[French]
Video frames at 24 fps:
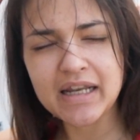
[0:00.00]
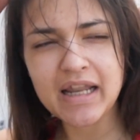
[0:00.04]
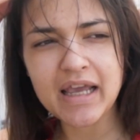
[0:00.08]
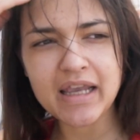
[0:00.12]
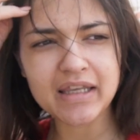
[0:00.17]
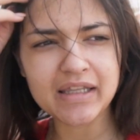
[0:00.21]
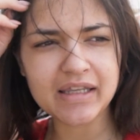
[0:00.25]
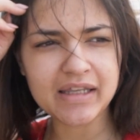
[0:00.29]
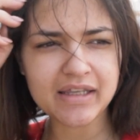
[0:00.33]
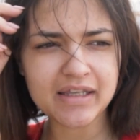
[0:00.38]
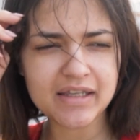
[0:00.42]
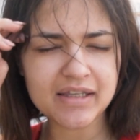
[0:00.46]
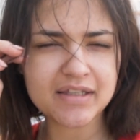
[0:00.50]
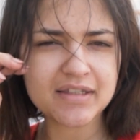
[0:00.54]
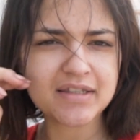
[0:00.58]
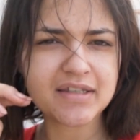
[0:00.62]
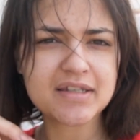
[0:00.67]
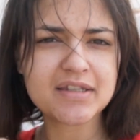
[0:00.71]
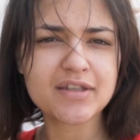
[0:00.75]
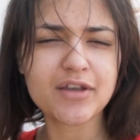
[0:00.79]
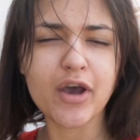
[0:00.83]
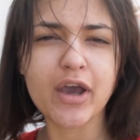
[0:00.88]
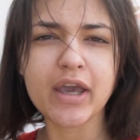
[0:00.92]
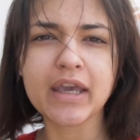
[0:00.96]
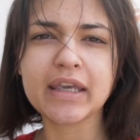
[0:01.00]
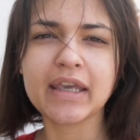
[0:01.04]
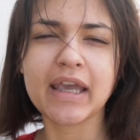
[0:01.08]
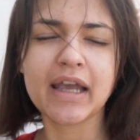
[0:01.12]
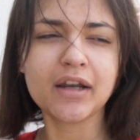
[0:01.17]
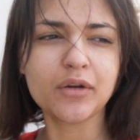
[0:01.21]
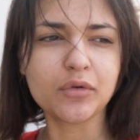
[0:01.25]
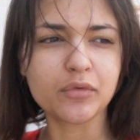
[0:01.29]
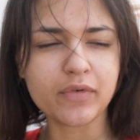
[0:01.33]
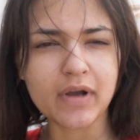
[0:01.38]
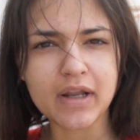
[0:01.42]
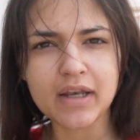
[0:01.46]
Là il est 10h et
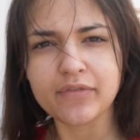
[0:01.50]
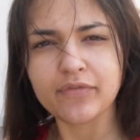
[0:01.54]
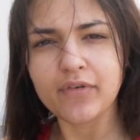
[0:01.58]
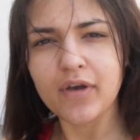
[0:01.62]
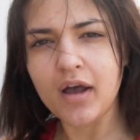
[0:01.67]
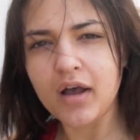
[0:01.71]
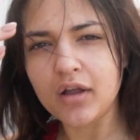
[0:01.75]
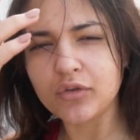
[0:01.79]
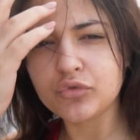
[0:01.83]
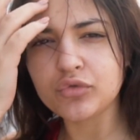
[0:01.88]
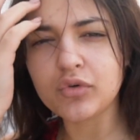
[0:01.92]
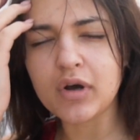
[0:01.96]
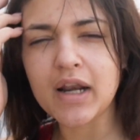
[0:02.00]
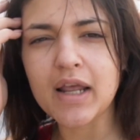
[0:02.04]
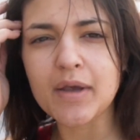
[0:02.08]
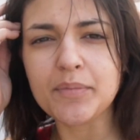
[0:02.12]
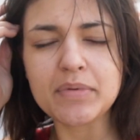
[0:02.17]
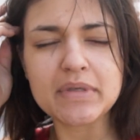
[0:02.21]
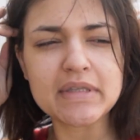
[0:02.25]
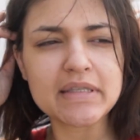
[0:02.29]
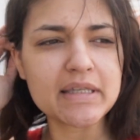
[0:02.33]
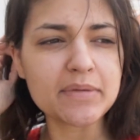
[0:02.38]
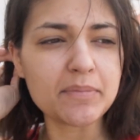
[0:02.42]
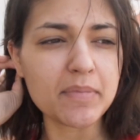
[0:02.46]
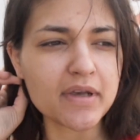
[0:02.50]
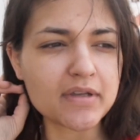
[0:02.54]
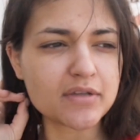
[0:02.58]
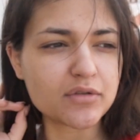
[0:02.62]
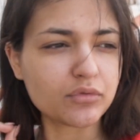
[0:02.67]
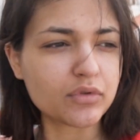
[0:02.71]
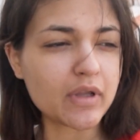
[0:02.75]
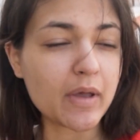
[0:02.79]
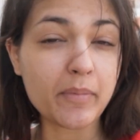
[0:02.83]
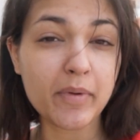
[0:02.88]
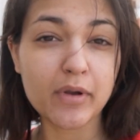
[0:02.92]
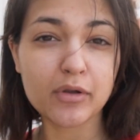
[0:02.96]
quelques, on va aller faire un tour à la piscine parce
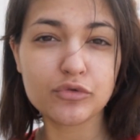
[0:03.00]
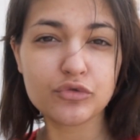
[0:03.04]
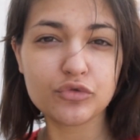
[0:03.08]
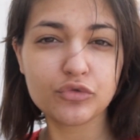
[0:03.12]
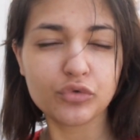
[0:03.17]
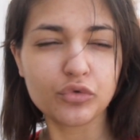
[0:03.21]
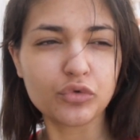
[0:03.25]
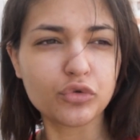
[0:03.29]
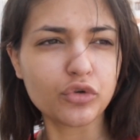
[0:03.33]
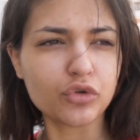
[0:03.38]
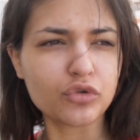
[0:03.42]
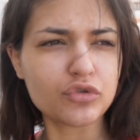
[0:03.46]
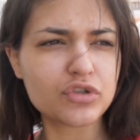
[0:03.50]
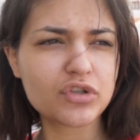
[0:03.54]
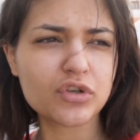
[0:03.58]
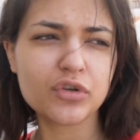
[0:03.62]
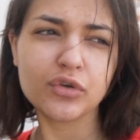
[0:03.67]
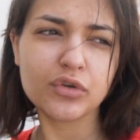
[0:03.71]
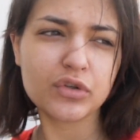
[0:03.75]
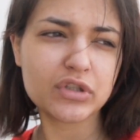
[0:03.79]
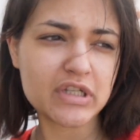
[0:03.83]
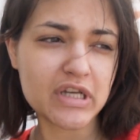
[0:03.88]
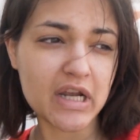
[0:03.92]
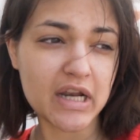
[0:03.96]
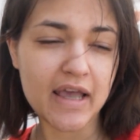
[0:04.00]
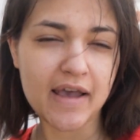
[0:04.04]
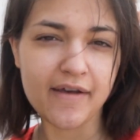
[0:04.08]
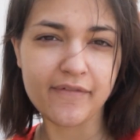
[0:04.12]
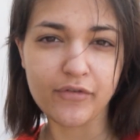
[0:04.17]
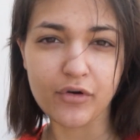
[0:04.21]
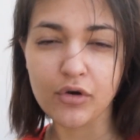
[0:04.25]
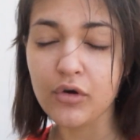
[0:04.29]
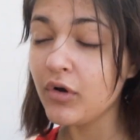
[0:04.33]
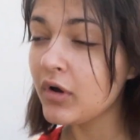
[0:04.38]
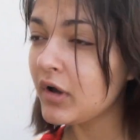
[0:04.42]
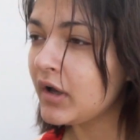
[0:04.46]
qu'on n'a pas du tout le temps d'y aller
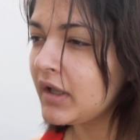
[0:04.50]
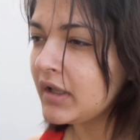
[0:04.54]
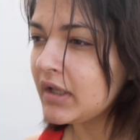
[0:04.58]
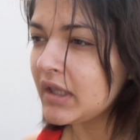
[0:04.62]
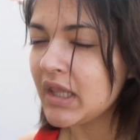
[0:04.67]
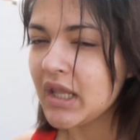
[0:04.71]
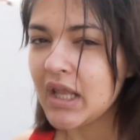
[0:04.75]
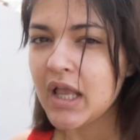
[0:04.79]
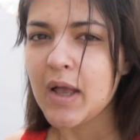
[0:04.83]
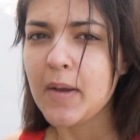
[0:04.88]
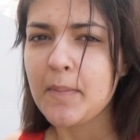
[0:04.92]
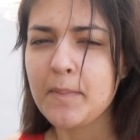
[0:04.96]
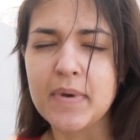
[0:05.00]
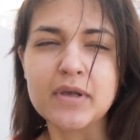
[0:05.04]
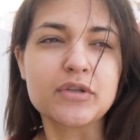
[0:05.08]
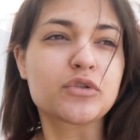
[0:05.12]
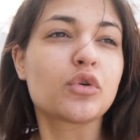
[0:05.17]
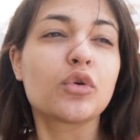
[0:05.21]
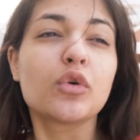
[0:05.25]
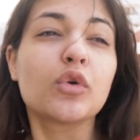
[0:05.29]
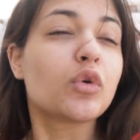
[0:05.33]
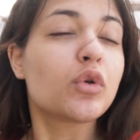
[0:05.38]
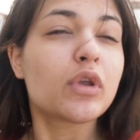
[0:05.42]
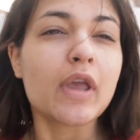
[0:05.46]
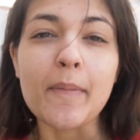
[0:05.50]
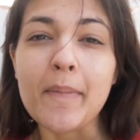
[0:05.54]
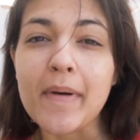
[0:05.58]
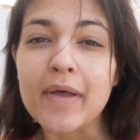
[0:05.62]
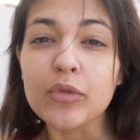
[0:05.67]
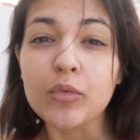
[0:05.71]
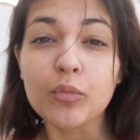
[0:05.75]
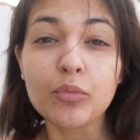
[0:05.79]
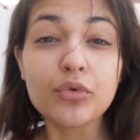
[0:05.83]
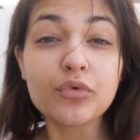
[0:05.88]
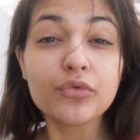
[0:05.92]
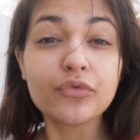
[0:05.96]
avant. Parce qu'il n'y a pas
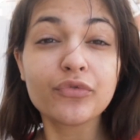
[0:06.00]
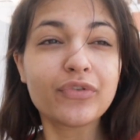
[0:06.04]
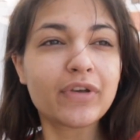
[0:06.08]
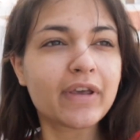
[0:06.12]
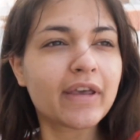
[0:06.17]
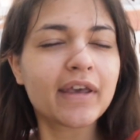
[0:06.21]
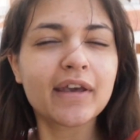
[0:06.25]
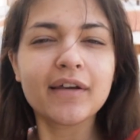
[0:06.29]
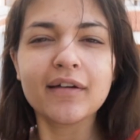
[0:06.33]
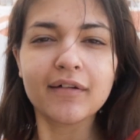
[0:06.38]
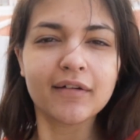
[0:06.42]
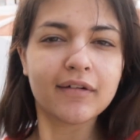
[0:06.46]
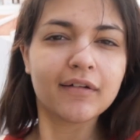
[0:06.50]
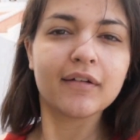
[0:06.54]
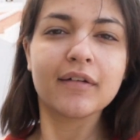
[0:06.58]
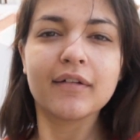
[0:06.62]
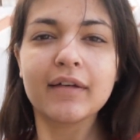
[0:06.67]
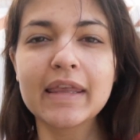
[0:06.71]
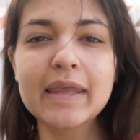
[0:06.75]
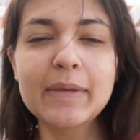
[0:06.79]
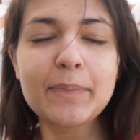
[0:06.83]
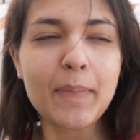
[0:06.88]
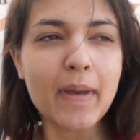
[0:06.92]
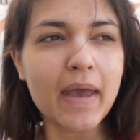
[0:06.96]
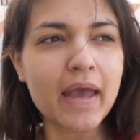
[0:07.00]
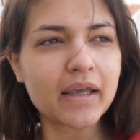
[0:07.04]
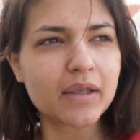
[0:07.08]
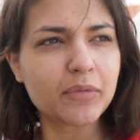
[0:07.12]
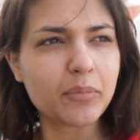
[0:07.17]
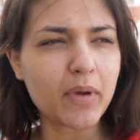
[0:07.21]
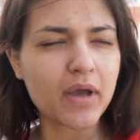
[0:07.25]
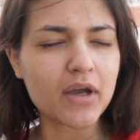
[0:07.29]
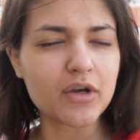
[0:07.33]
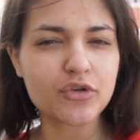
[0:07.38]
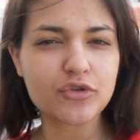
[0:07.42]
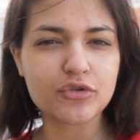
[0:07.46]
non plus fait euh, hyper
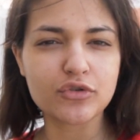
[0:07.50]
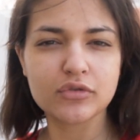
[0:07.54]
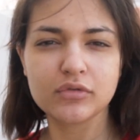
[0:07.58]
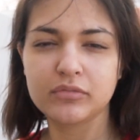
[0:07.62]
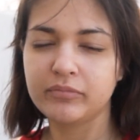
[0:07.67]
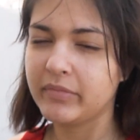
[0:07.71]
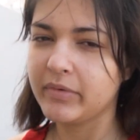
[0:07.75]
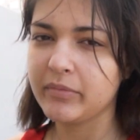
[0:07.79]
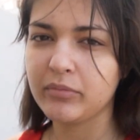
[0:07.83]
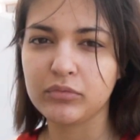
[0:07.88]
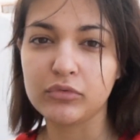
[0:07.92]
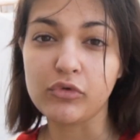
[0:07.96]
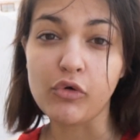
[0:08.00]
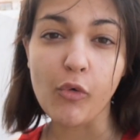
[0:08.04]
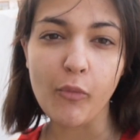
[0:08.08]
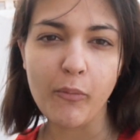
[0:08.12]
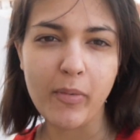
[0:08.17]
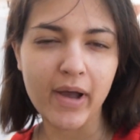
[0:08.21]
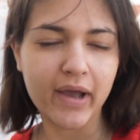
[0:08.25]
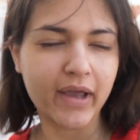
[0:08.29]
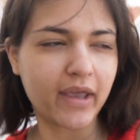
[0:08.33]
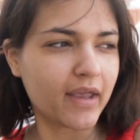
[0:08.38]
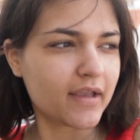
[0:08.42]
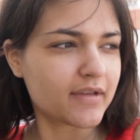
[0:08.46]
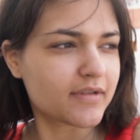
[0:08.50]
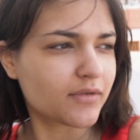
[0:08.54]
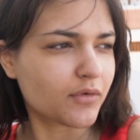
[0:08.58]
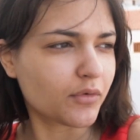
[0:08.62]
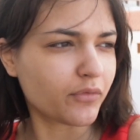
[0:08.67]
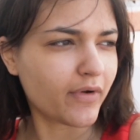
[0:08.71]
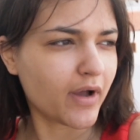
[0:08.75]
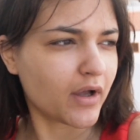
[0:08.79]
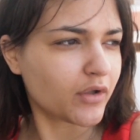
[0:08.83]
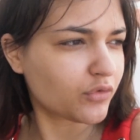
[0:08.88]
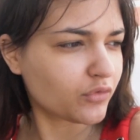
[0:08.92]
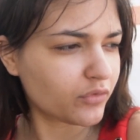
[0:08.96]
hyper chaud, mais bon, comparé à ce qu'on
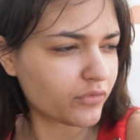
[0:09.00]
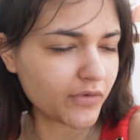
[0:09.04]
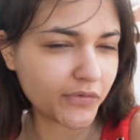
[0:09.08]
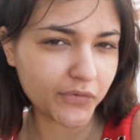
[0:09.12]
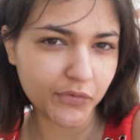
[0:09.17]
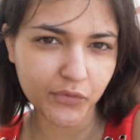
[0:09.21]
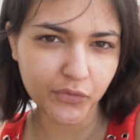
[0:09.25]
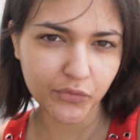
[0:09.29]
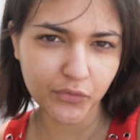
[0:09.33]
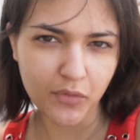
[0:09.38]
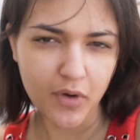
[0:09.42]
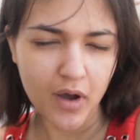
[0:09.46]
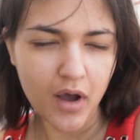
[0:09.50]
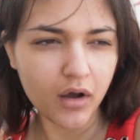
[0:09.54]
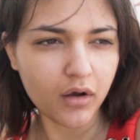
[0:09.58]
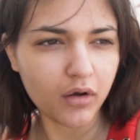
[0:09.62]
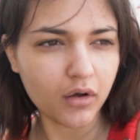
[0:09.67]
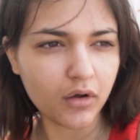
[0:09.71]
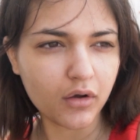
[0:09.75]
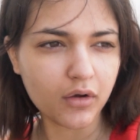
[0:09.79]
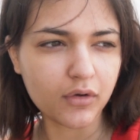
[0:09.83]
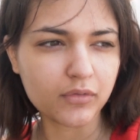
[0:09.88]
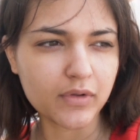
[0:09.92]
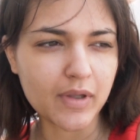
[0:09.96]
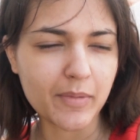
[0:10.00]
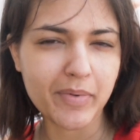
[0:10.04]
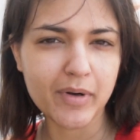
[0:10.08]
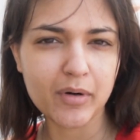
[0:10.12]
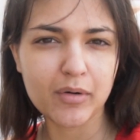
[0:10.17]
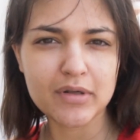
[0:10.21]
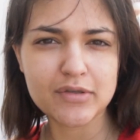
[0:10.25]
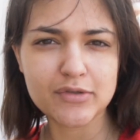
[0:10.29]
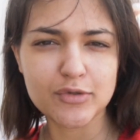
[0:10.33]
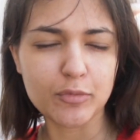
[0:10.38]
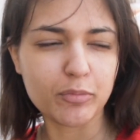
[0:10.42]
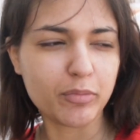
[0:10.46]
va retrouver ce soir, euh, on n'a pas le
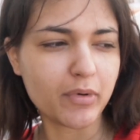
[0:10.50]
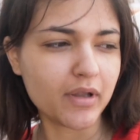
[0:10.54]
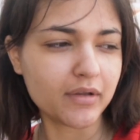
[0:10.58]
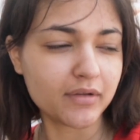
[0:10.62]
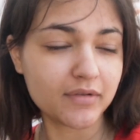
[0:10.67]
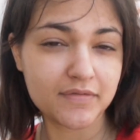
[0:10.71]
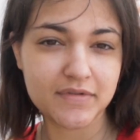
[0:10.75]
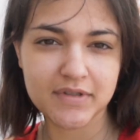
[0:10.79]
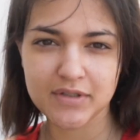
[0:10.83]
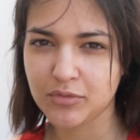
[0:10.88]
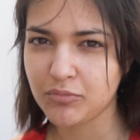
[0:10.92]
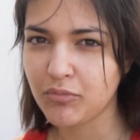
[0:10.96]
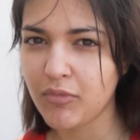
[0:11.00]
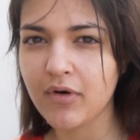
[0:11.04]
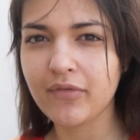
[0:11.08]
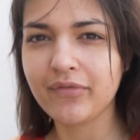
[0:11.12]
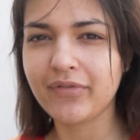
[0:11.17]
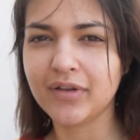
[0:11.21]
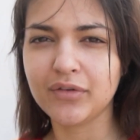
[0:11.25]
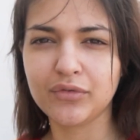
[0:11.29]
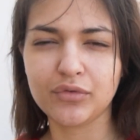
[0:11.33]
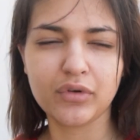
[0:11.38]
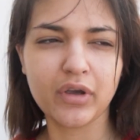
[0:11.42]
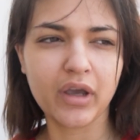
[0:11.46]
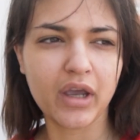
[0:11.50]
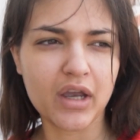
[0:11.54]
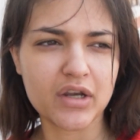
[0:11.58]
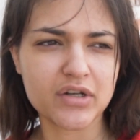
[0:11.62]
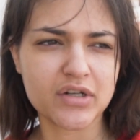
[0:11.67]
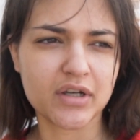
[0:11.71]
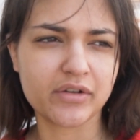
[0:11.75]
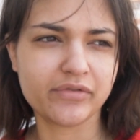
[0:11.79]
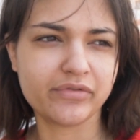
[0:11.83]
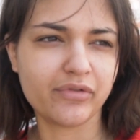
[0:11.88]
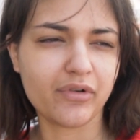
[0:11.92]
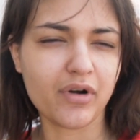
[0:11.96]
droit de se plaindre, il faisait au moins 20 degrés à
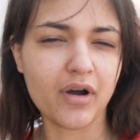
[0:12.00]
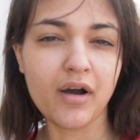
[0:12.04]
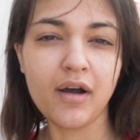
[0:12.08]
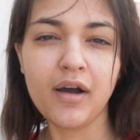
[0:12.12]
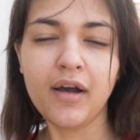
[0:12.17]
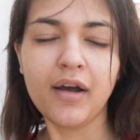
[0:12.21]
chaque fois.